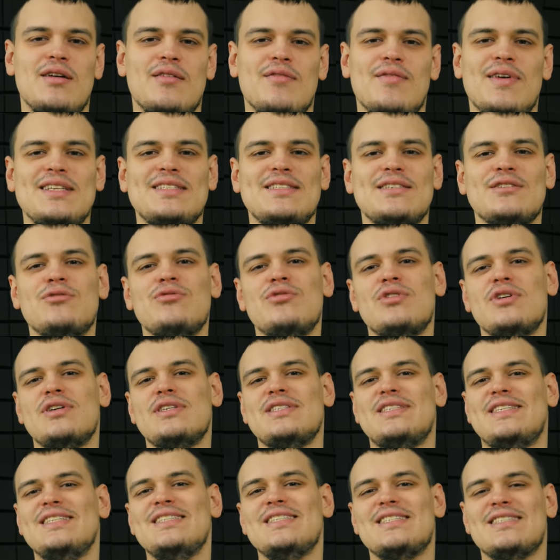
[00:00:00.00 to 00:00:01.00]
Wenn Sie
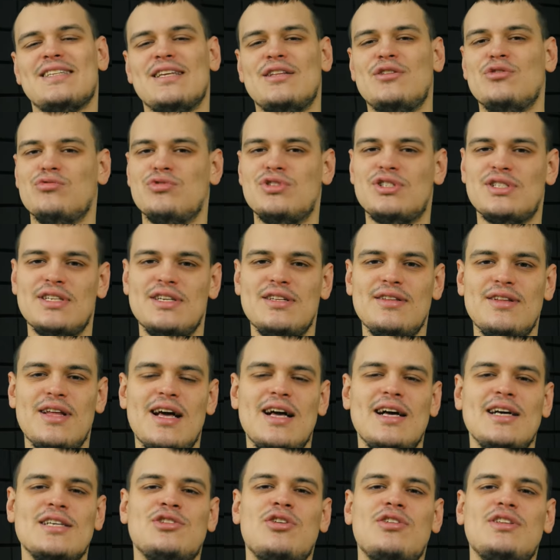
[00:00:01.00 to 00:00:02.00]
Google-Dienste nutzen,
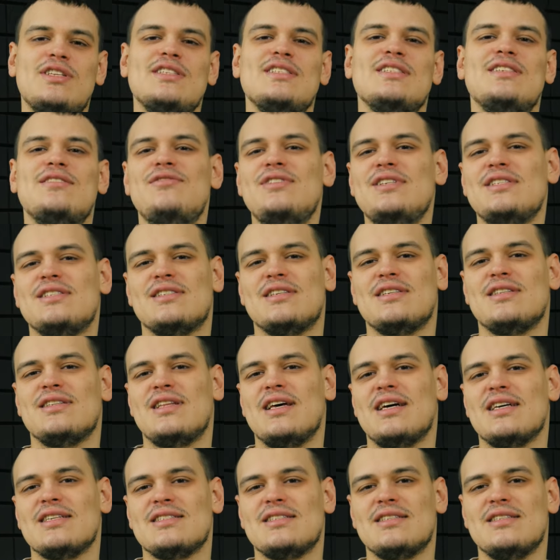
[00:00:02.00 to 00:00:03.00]
sollten Sie wissen,
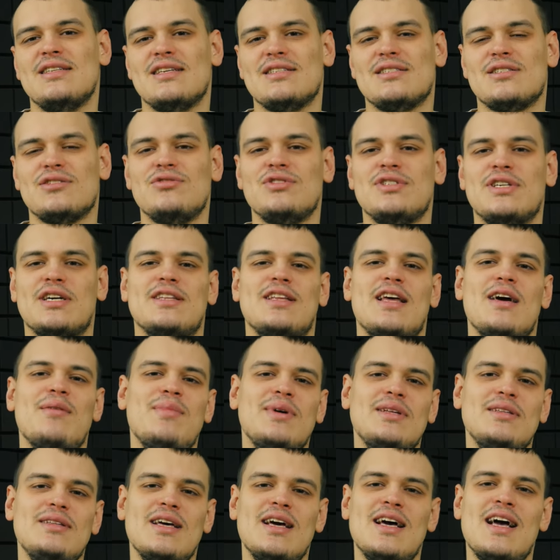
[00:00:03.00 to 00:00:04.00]
dass das
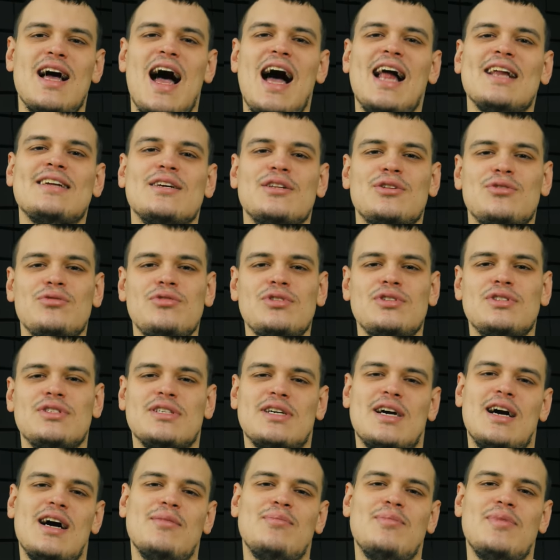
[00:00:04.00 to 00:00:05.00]
Unternehmen
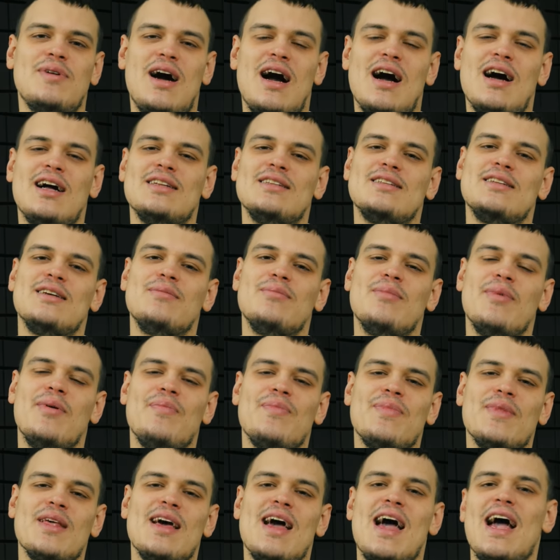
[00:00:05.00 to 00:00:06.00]
angekündigt hat, an dem
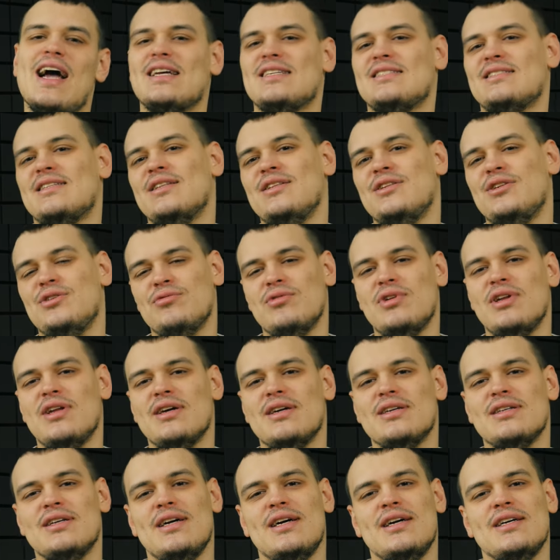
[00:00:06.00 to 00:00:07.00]
1.
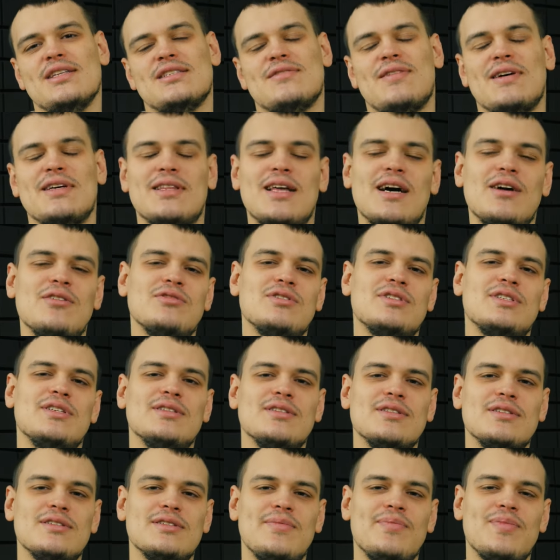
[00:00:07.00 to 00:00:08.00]
Juli
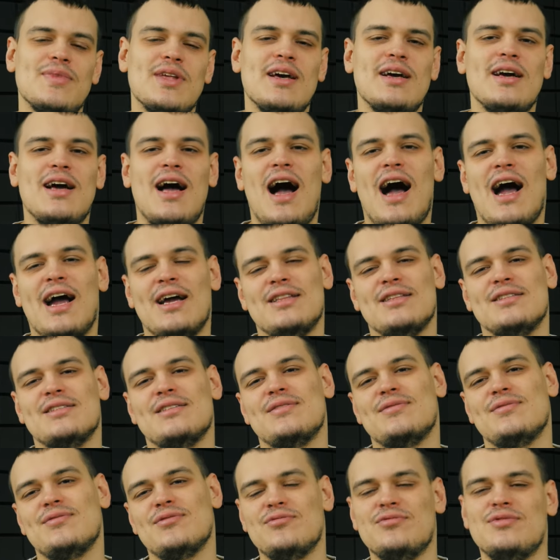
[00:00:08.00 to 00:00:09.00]

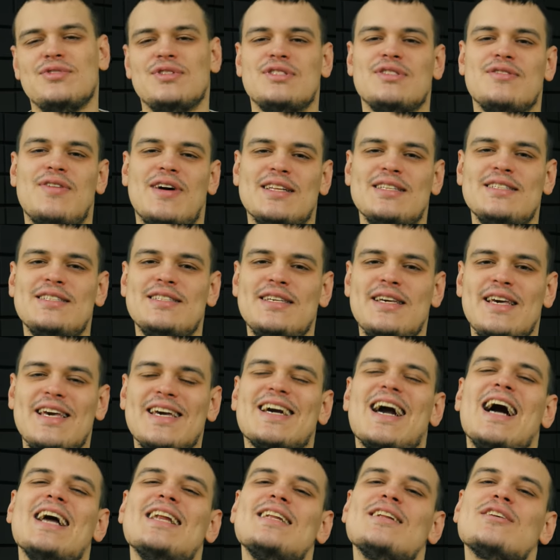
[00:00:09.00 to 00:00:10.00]

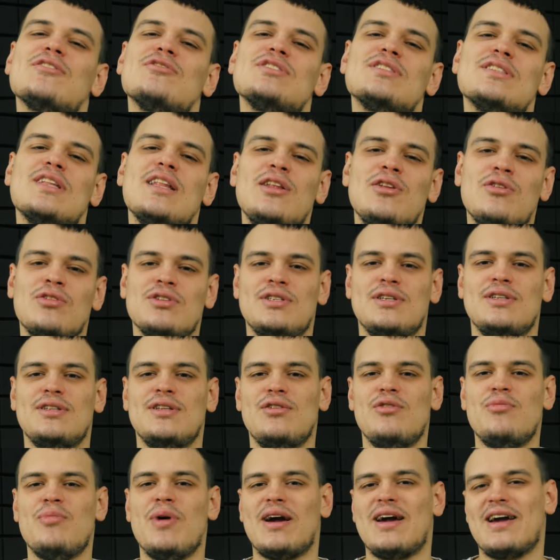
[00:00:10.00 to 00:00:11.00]
2021 keinen
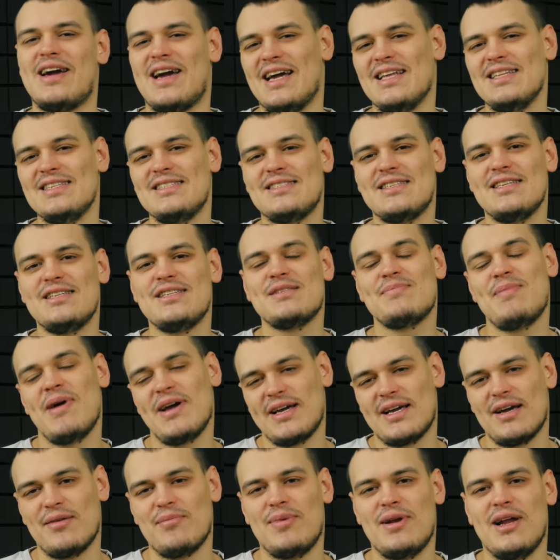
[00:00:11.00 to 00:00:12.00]
kostenlosen, übergrenzten
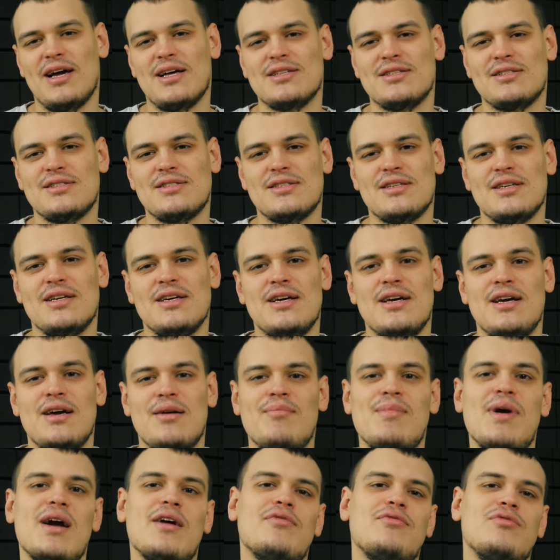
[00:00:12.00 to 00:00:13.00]
Speicherplatz
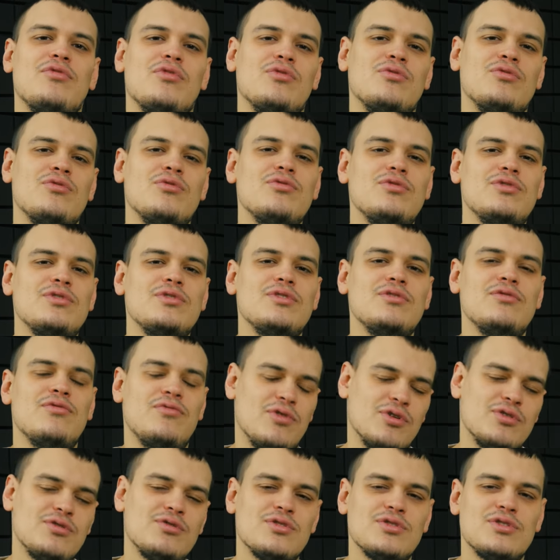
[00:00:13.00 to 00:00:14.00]
mehr für
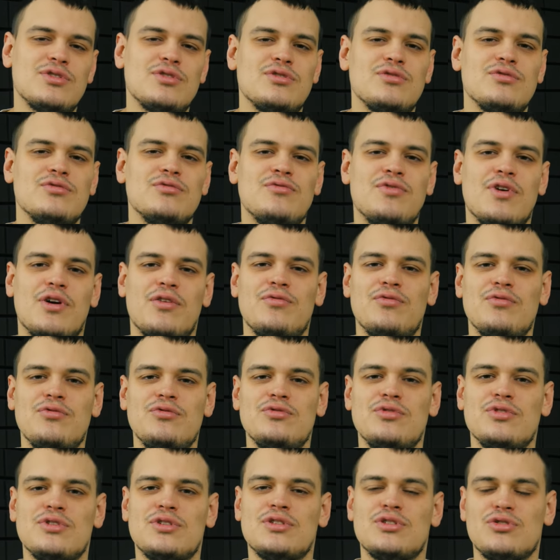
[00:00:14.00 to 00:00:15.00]
Google-Fotos zur
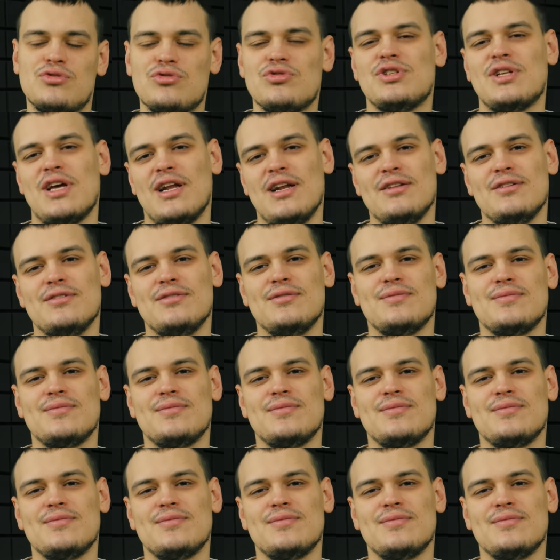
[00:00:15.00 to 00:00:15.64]
Verfügung zu stellen.